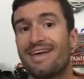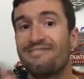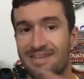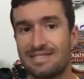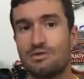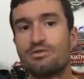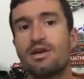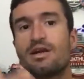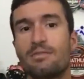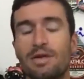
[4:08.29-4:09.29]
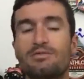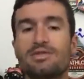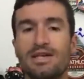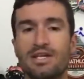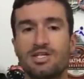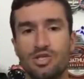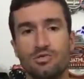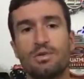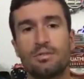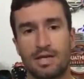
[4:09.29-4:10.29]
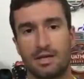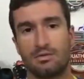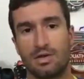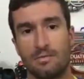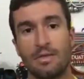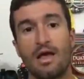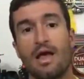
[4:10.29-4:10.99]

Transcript: é fazer o treinamento certinho para a maratona.